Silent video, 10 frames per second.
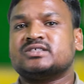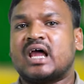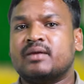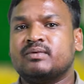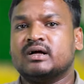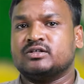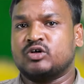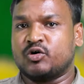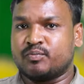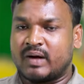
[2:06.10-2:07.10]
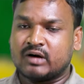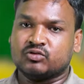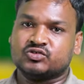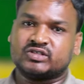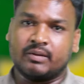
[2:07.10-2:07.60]
साहिबगंज और
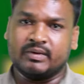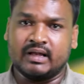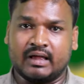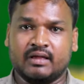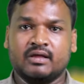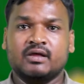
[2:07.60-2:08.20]
पाकुड़ शामिल हैं